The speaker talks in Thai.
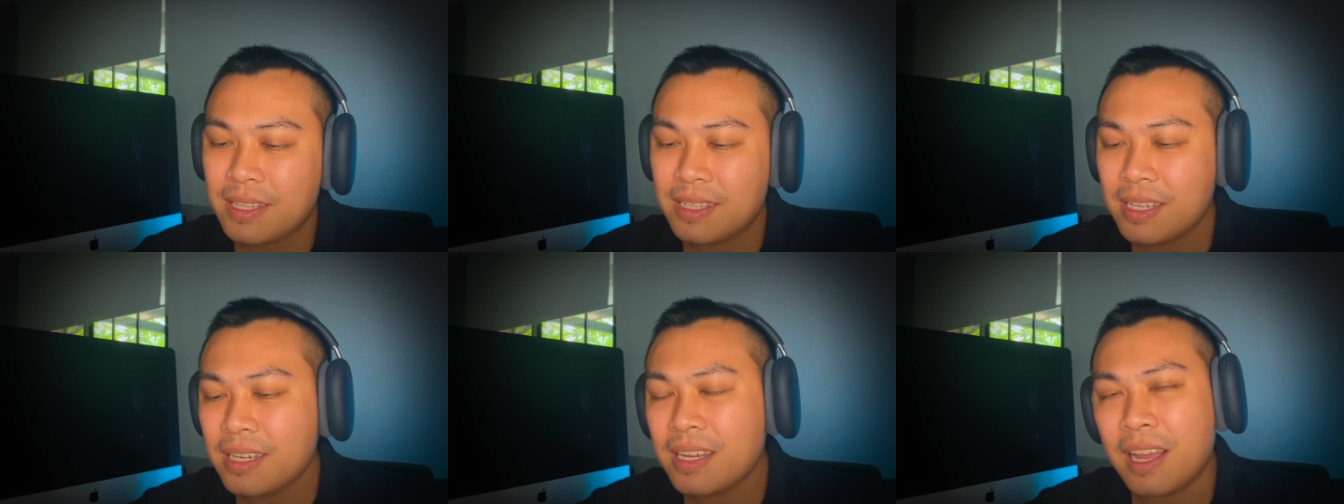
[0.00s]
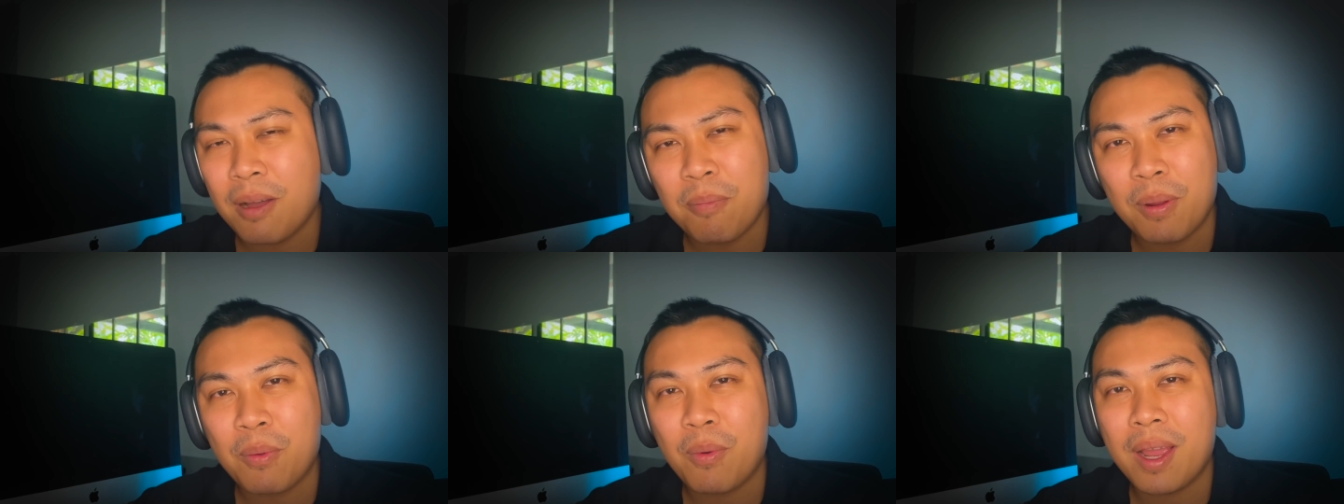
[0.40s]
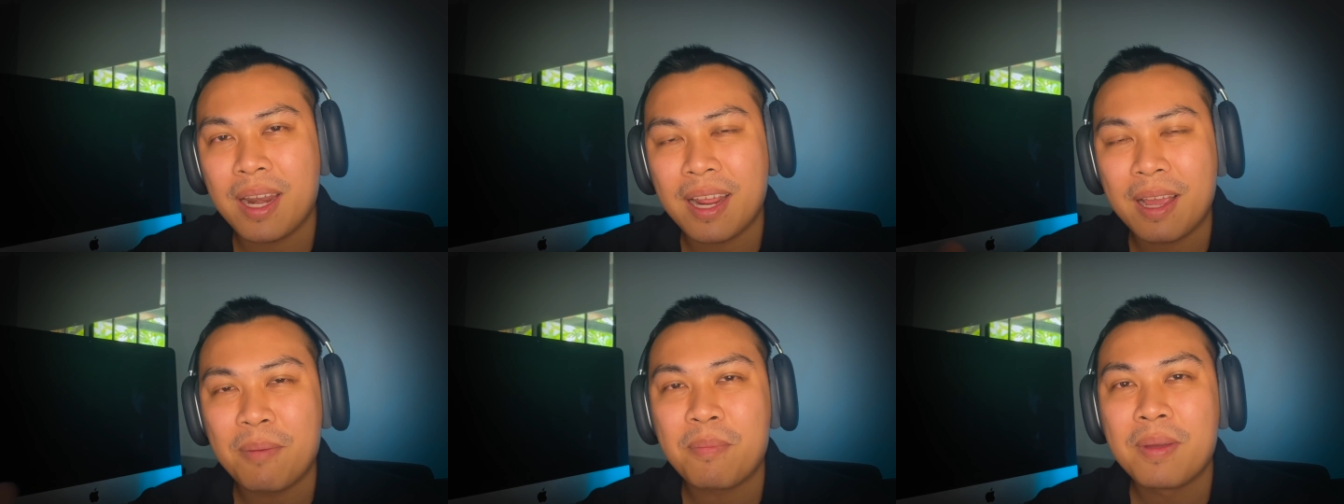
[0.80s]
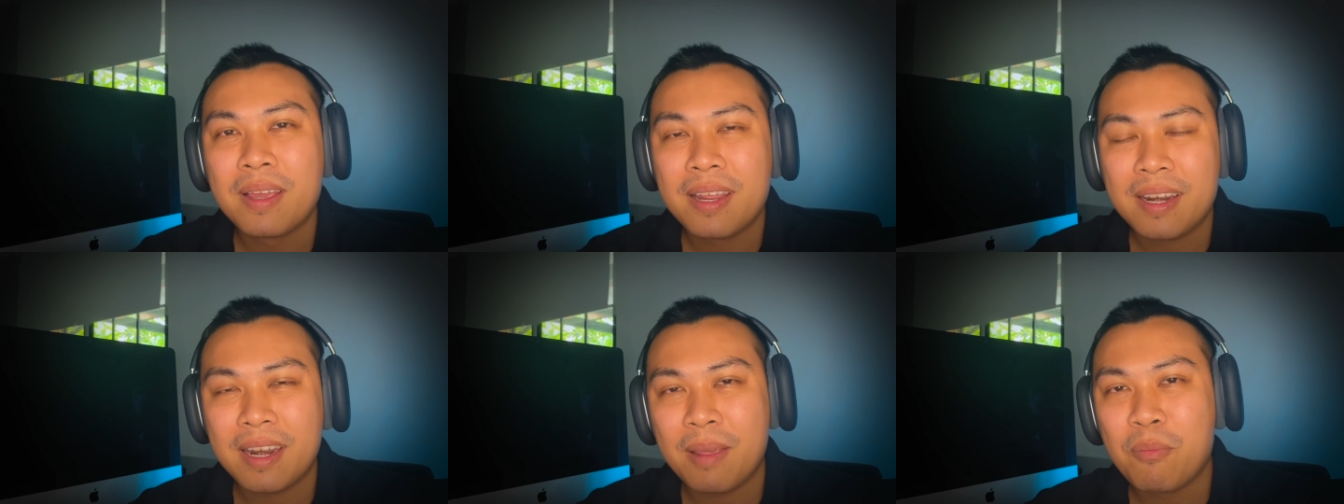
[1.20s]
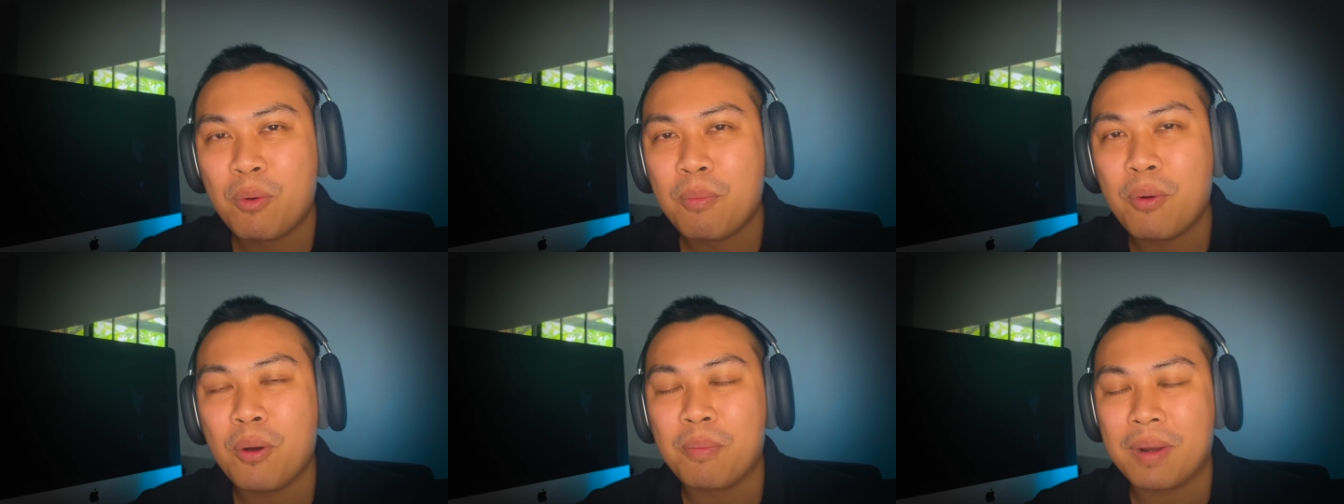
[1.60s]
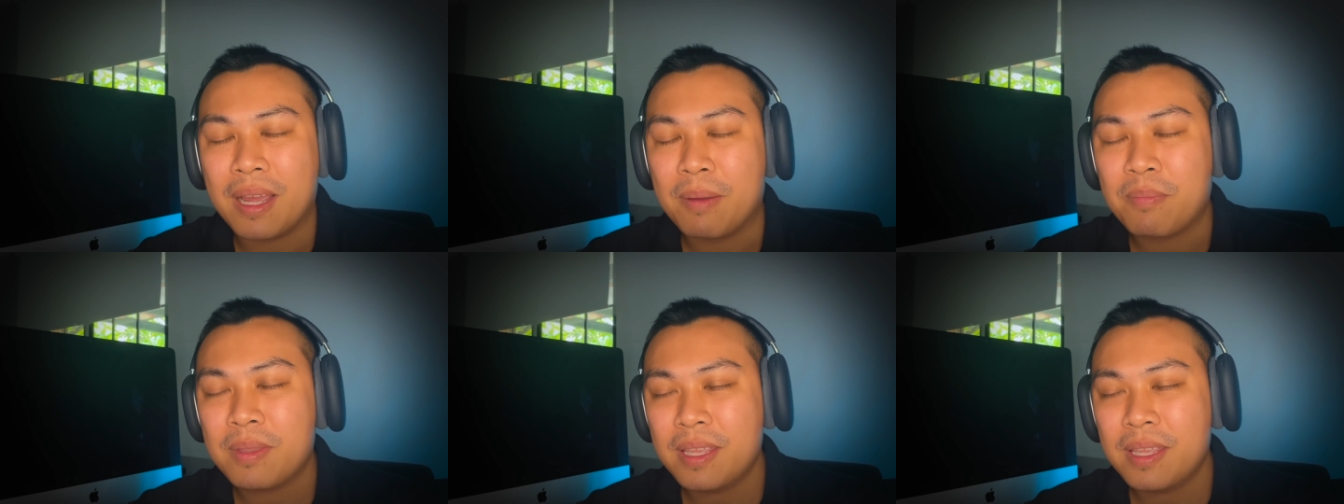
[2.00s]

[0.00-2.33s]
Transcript: ซึ่งเอาเป็นว่านะครับในมุมผมนะครับ